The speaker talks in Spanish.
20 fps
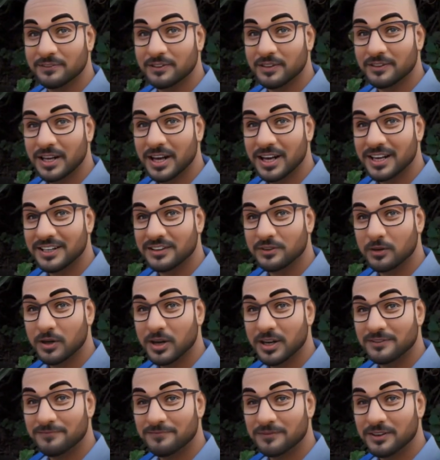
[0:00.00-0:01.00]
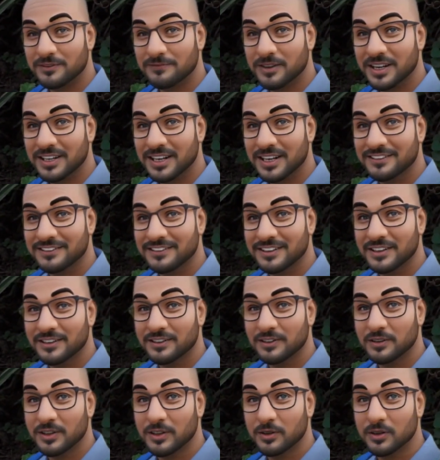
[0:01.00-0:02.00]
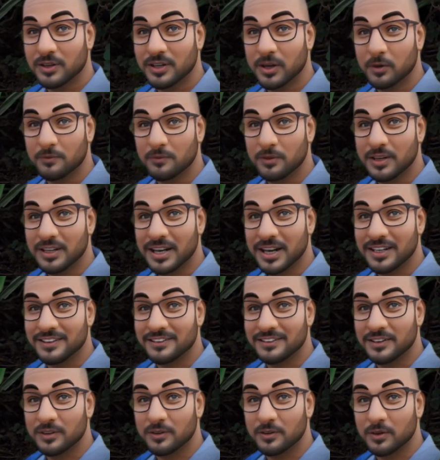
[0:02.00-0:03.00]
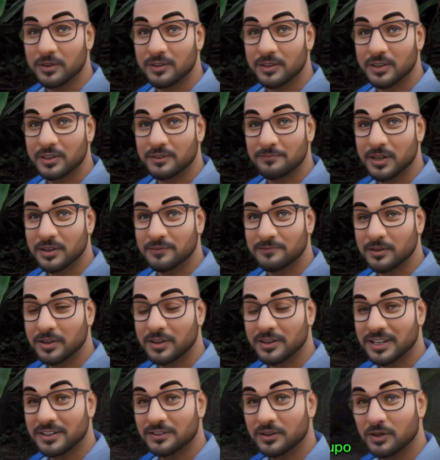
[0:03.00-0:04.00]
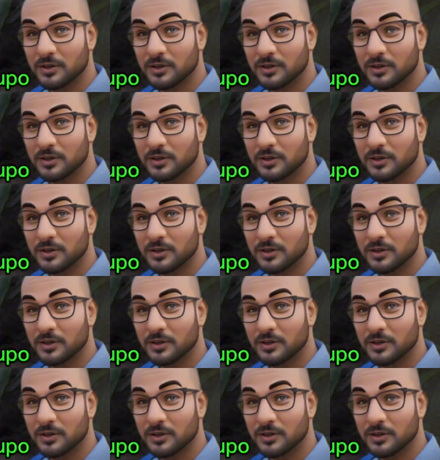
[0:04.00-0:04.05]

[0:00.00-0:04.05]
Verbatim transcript: frotan las colas para marcar territorio y comunicarse con otros miembros de su